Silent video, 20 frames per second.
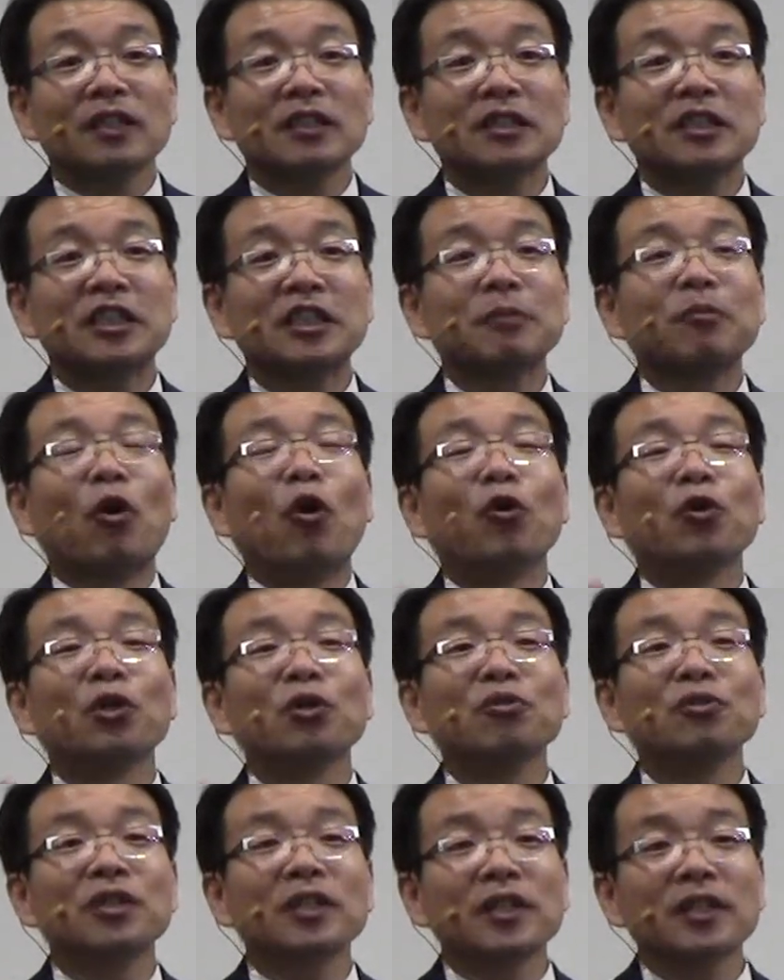지금
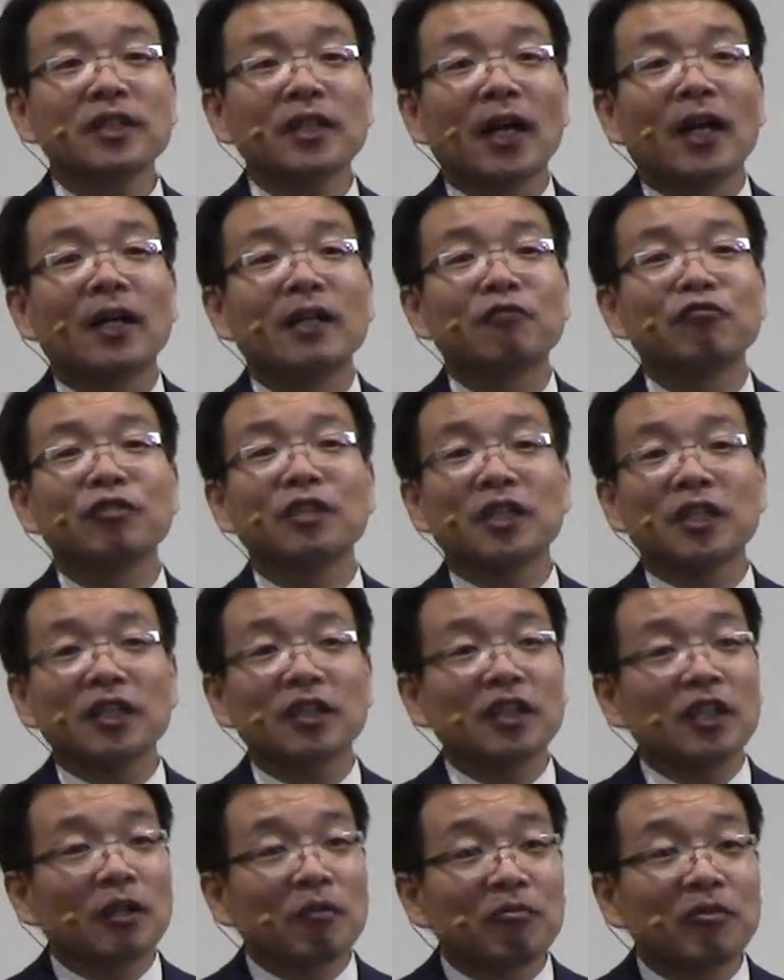어려운 일을 당하고 있기
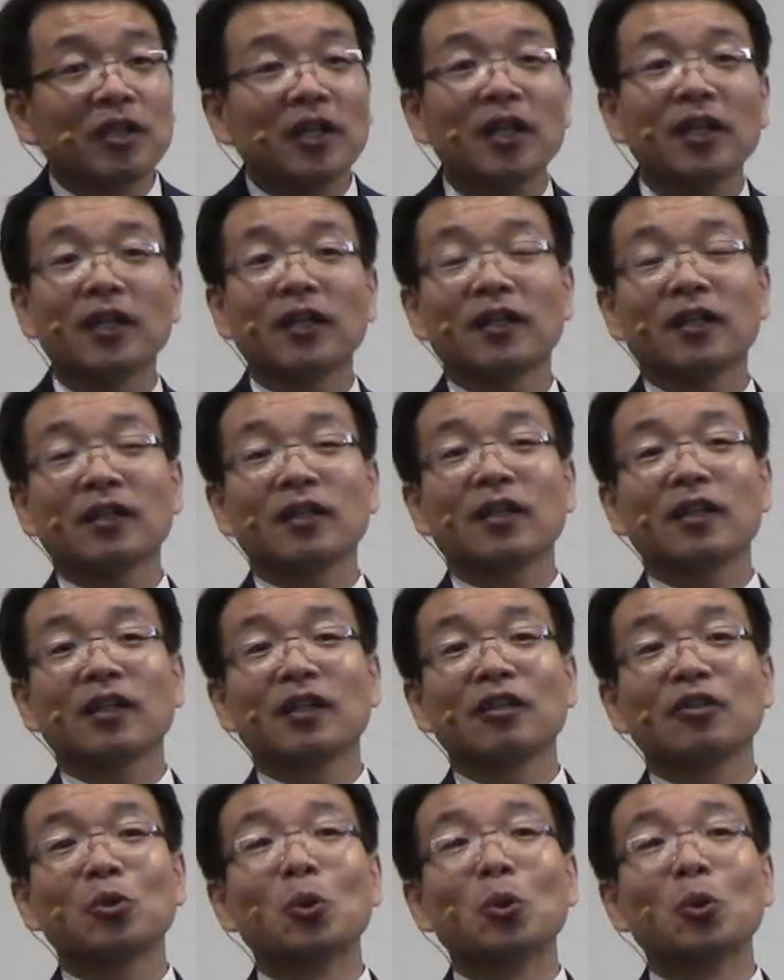때문에